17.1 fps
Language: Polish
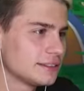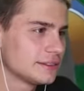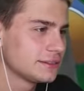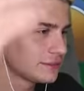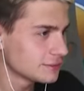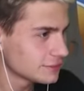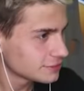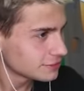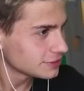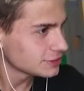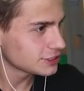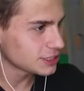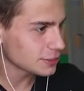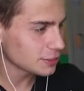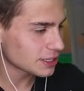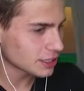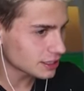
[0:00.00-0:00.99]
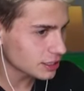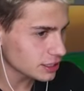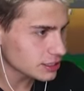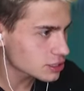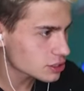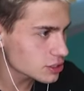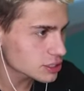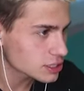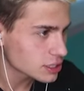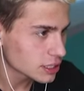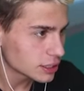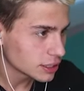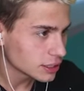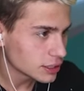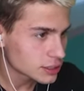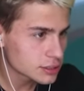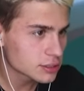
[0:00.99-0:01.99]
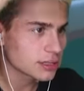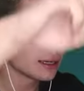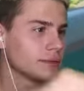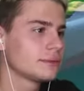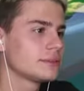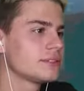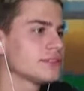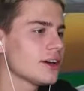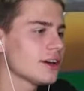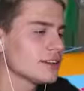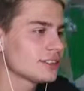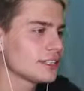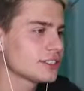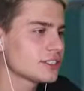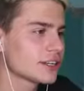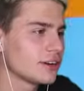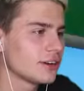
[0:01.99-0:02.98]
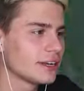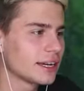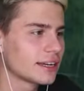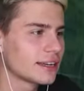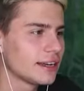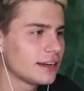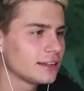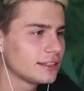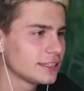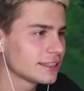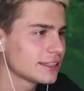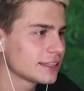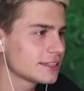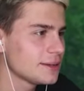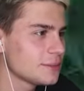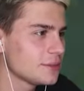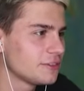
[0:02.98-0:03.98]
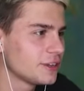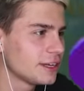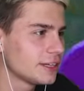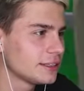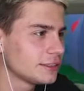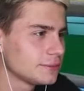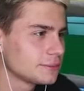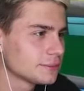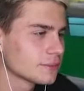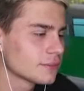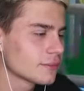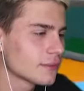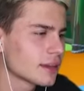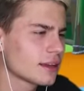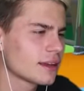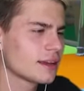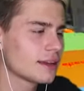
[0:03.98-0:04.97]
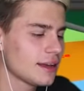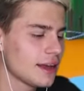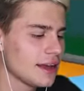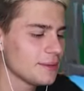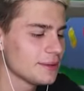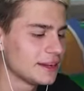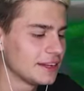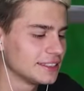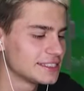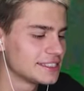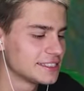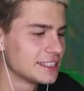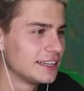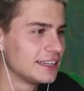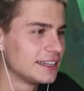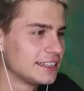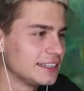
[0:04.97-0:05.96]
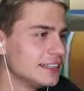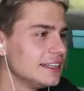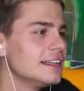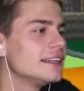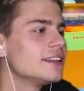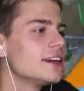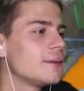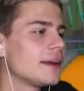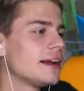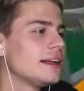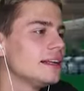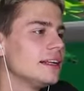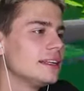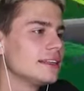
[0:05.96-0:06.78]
Hello. Siemka Tritsus. Mówię tak jak ty, Słuchaj, stary. Co? Dlaczego jak ja? Nie, ja tak nie, nie mówię. Nieważne. Come on, story. Dobra,